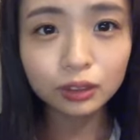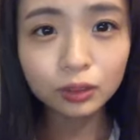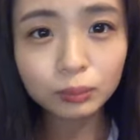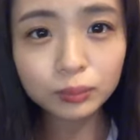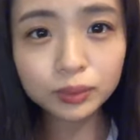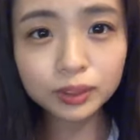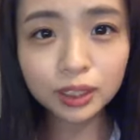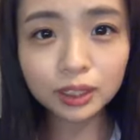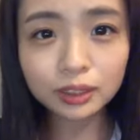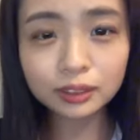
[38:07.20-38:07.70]
と
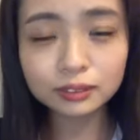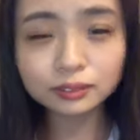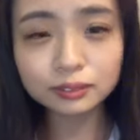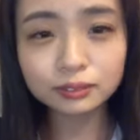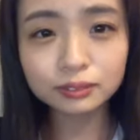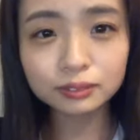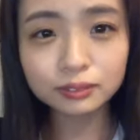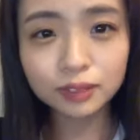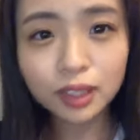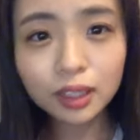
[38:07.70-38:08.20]
もさん
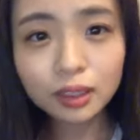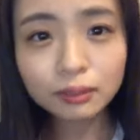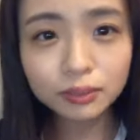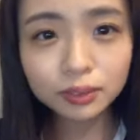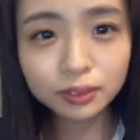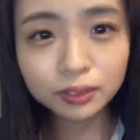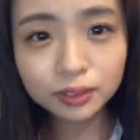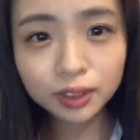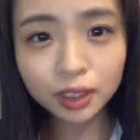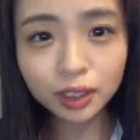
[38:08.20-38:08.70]
あ
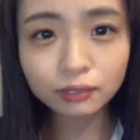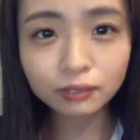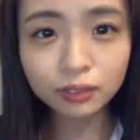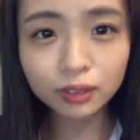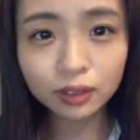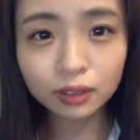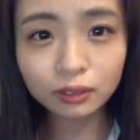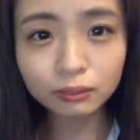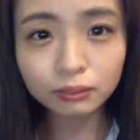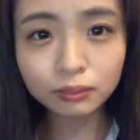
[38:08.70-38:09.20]
満点
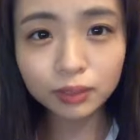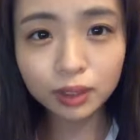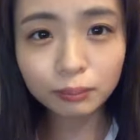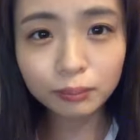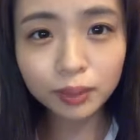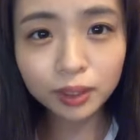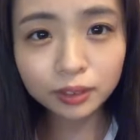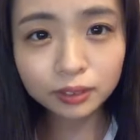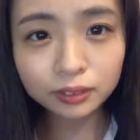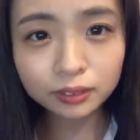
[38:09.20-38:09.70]
は
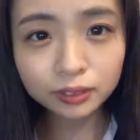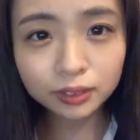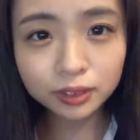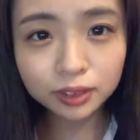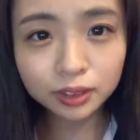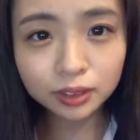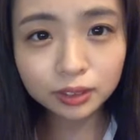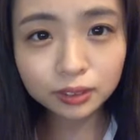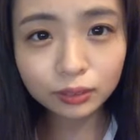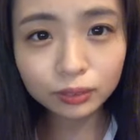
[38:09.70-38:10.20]
甘
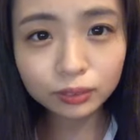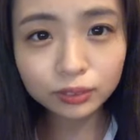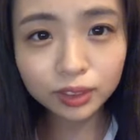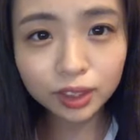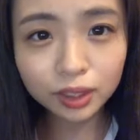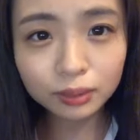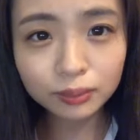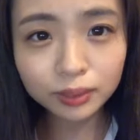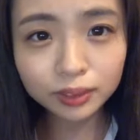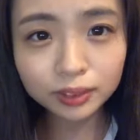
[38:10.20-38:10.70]
口小
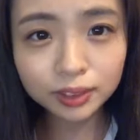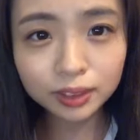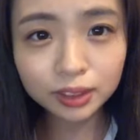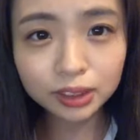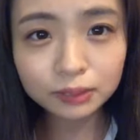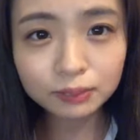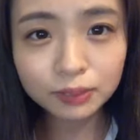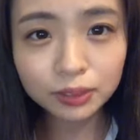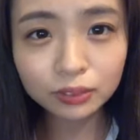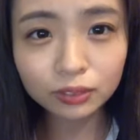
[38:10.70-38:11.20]
倉抹茶
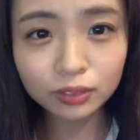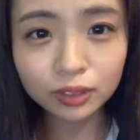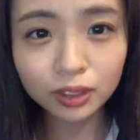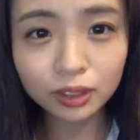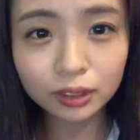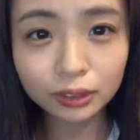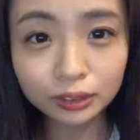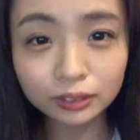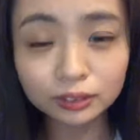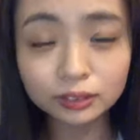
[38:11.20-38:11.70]
スパと
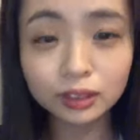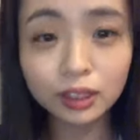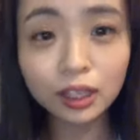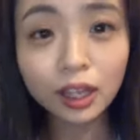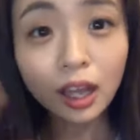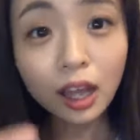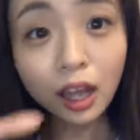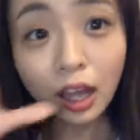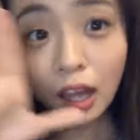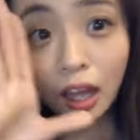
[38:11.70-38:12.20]
かある
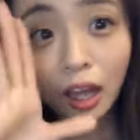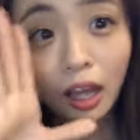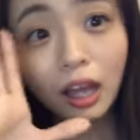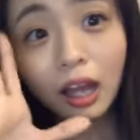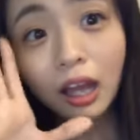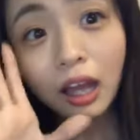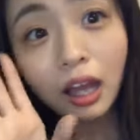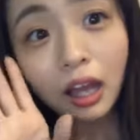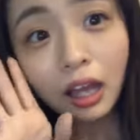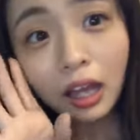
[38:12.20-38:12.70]

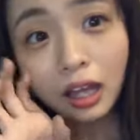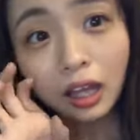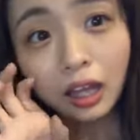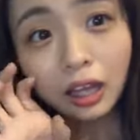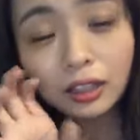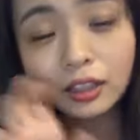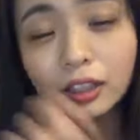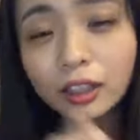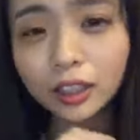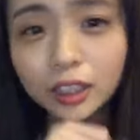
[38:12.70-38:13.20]

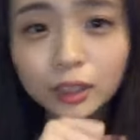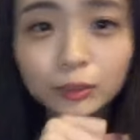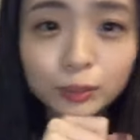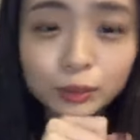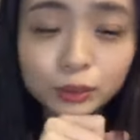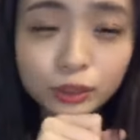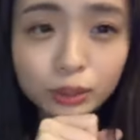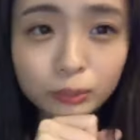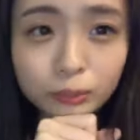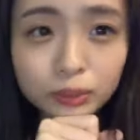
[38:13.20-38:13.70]
なんかで
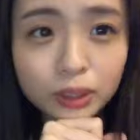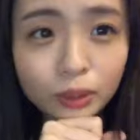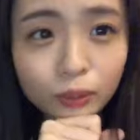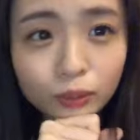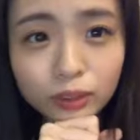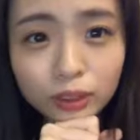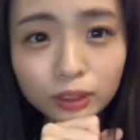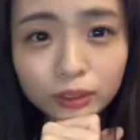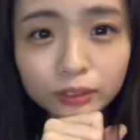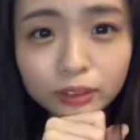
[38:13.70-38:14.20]
もそれ見た
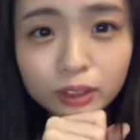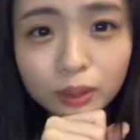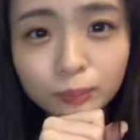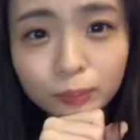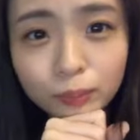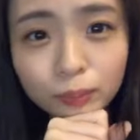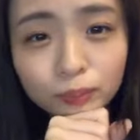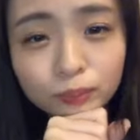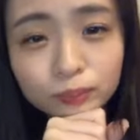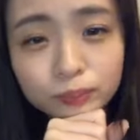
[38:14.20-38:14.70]
ことあるか
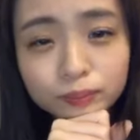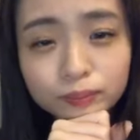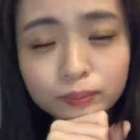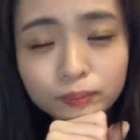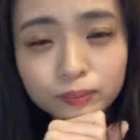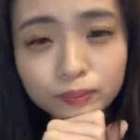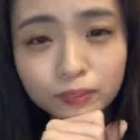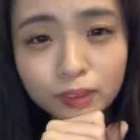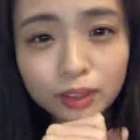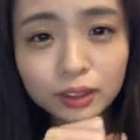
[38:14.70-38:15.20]
も
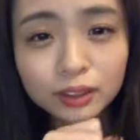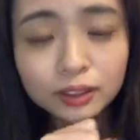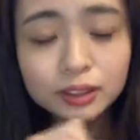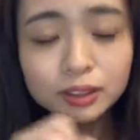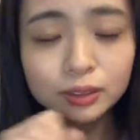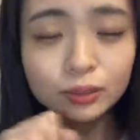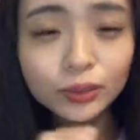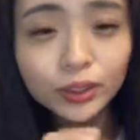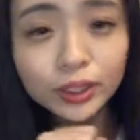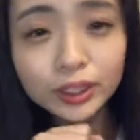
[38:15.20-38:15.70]

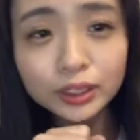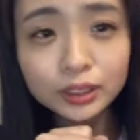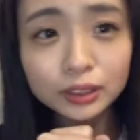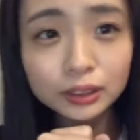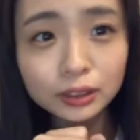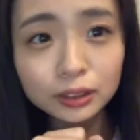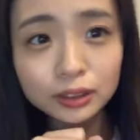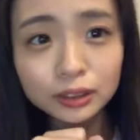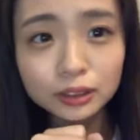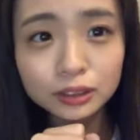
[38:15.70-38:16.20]
すごい
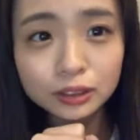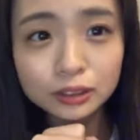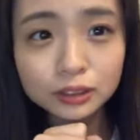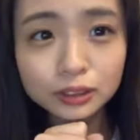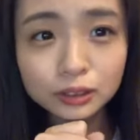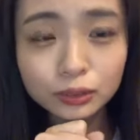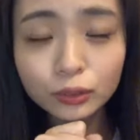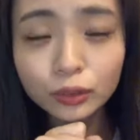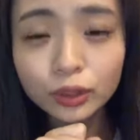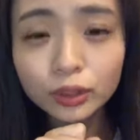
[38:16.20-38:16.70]

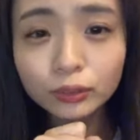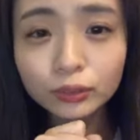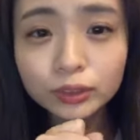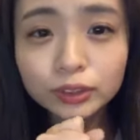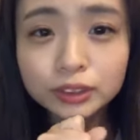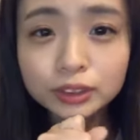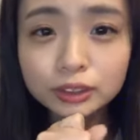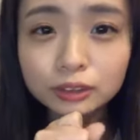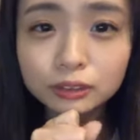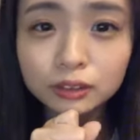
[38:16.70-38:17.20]
すごい美
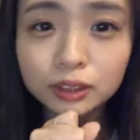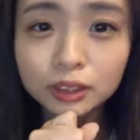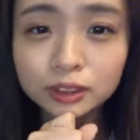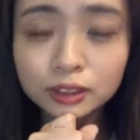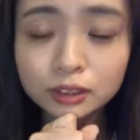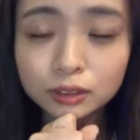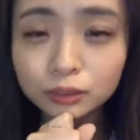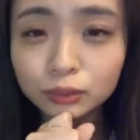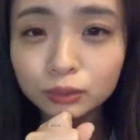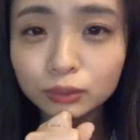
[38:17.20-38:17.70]
味しくな
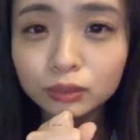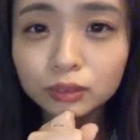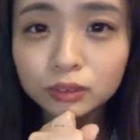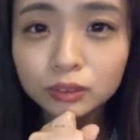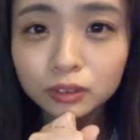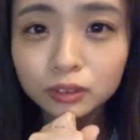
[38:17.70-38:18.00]
さそう